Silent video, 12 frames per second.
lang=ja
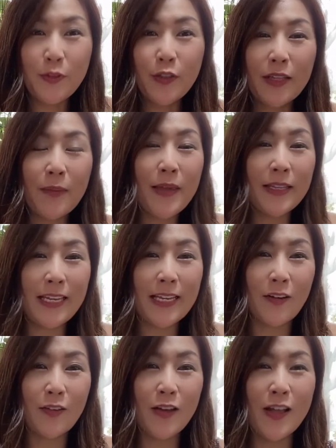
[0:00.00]
のため
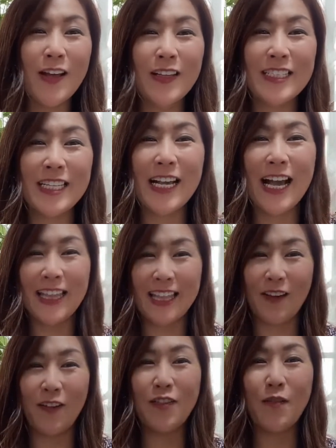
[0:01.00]
にこの
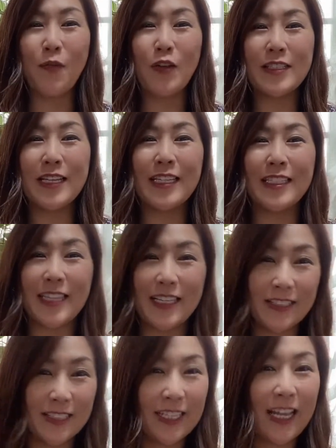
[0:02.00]
姿このぽっちゃりして
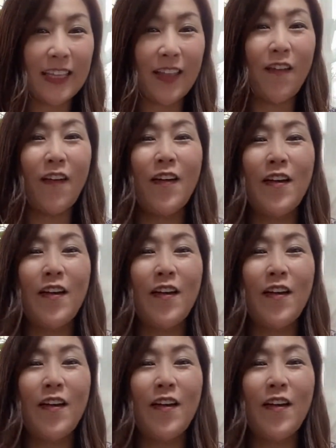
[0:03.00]
いる姿を